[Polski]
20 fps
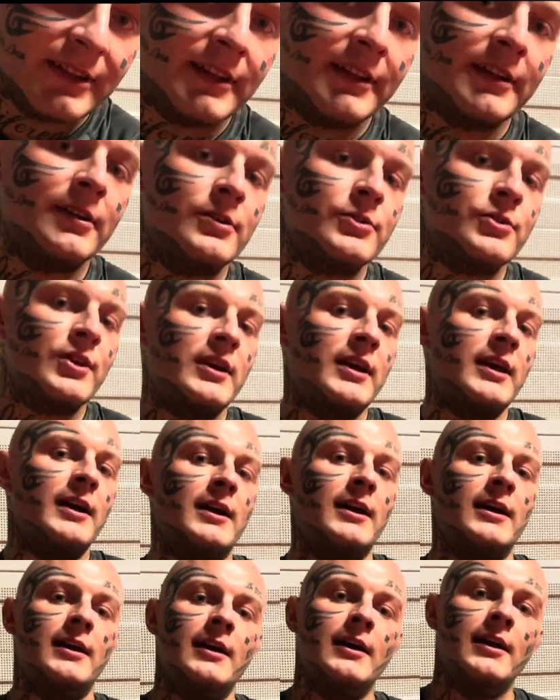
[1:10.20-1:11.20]
najgorzej
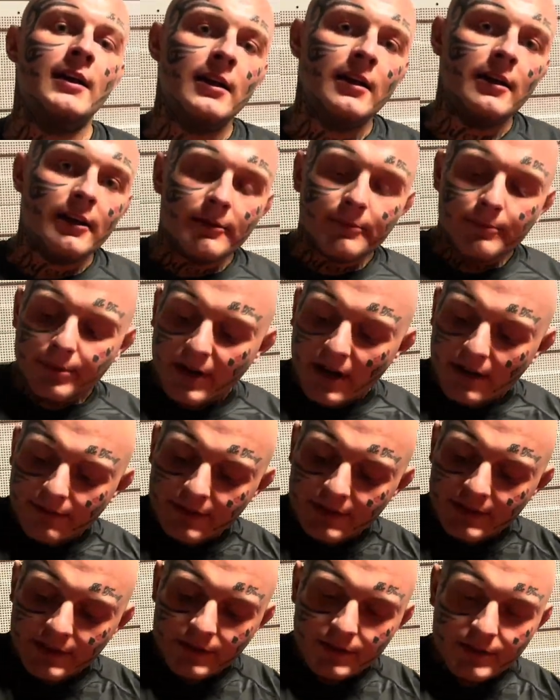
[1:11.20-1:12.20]
prawej
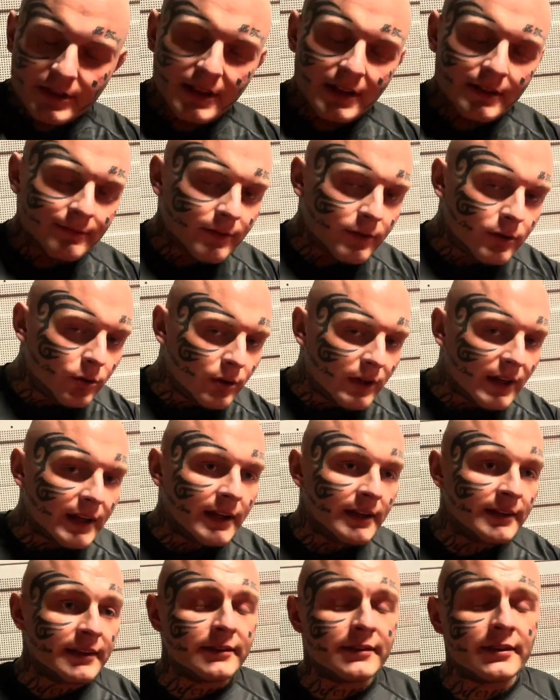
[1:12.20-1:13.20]
nie dotykam w ogóle
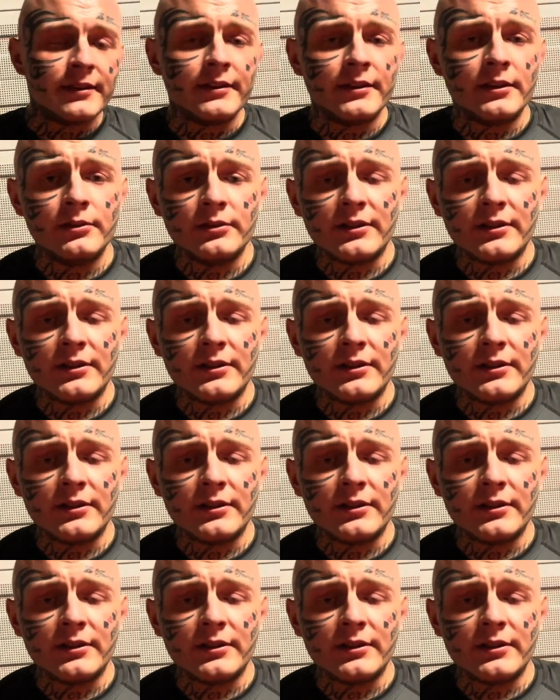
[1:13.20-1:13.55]
na treningu,